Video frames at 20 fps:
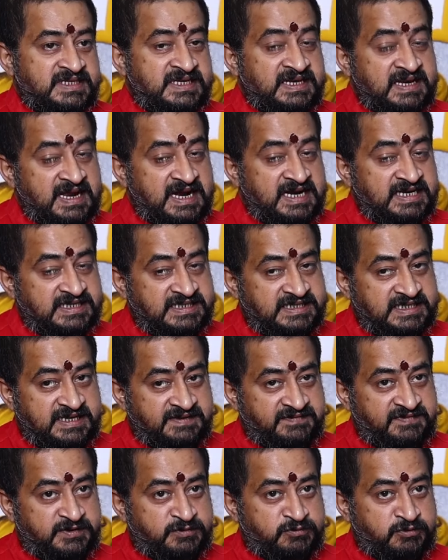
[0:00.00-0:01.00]

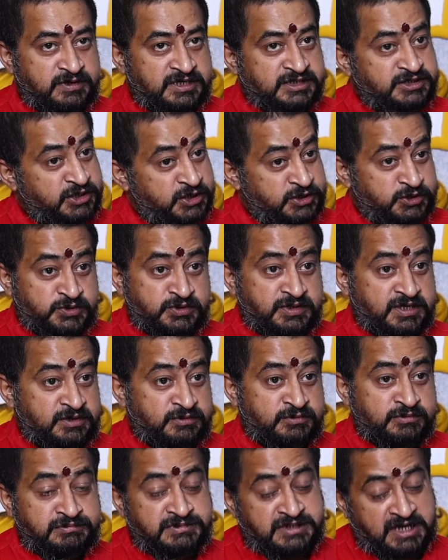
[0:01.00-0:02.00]
ఇలాంటివి కూడా
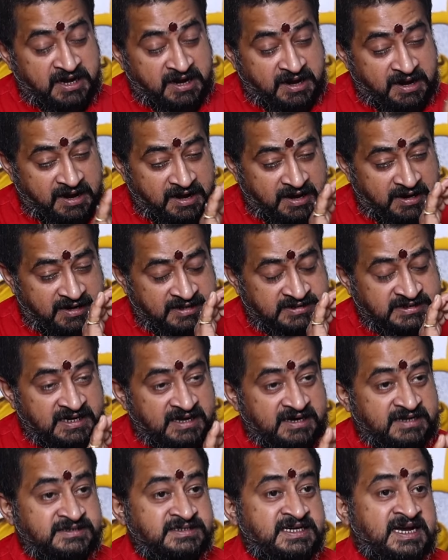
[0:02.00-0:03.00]
చేస్తున్నారు చాలా
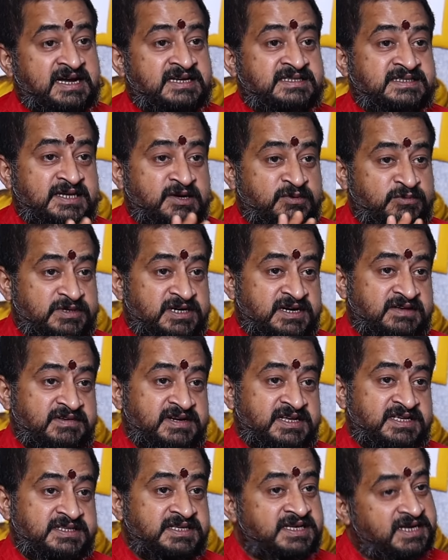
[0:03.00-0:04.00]
చాలా జాగ్రత్తగా ఉండడం
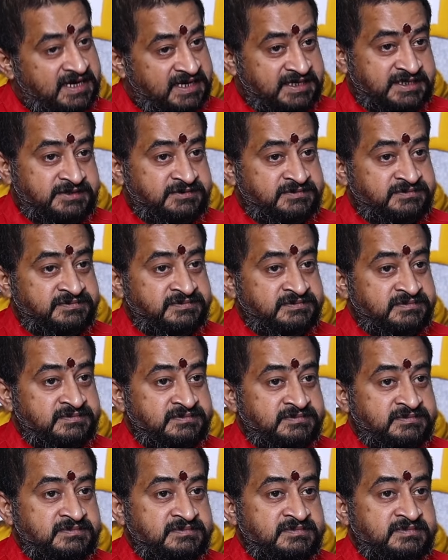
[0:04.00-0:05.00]
అనేది కరెక్ట్
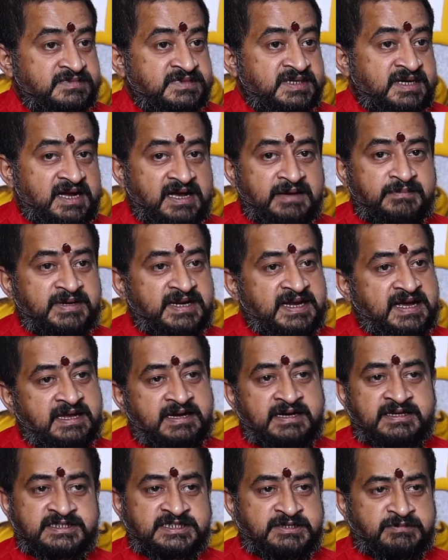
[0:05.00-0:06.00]
మరి
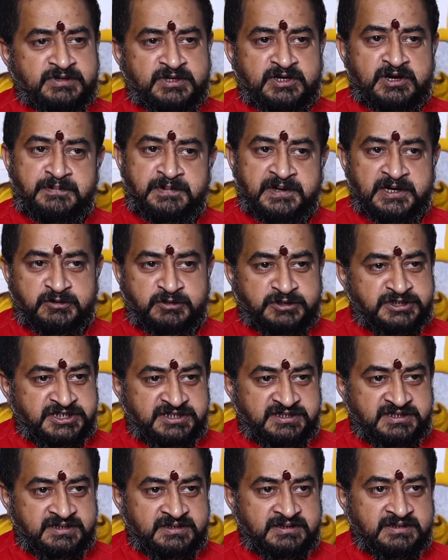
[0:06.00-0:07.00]
అలాంటి సమయంలో పెళ్లికి
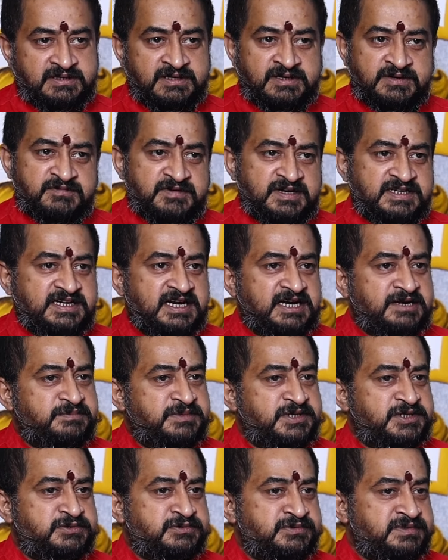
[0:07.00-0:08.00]
వచ్చింది వడ్డాణం
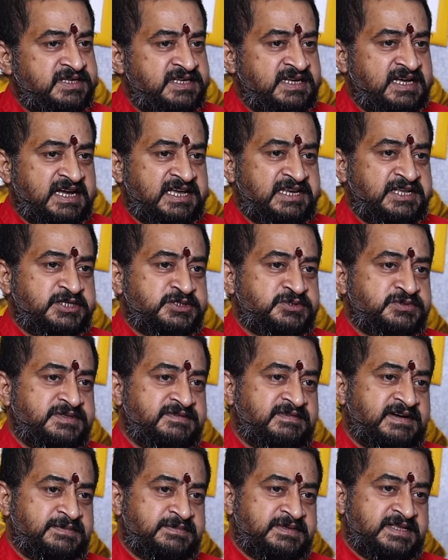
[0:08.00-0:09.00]
పెట్టుకుంది నగలు వేసుకుంది
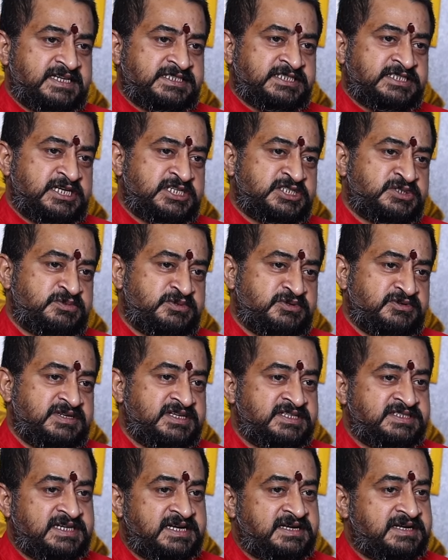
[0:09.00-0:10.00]
వాటి మీద అష్టలక్ష్మణులు
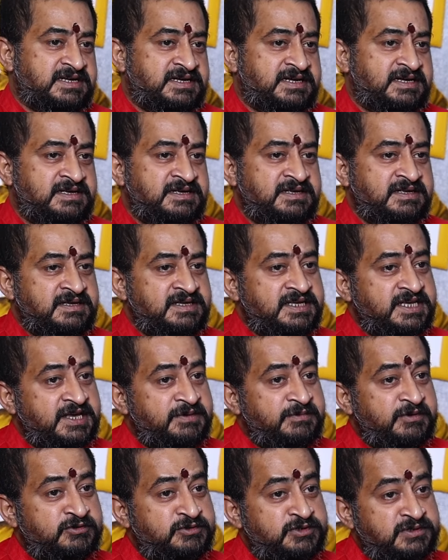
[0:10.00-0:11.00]
ఉన్నాయి చక్కగా
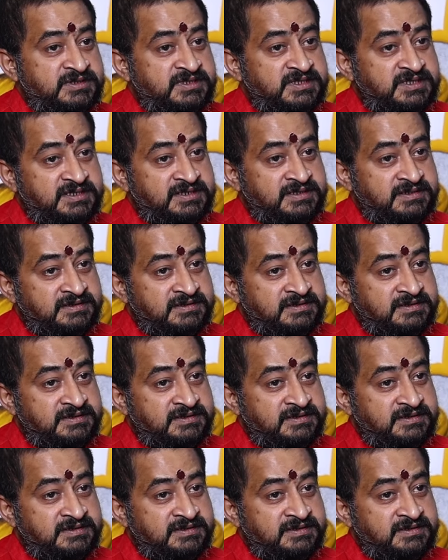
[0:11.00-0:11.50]
ఏమవుతుంది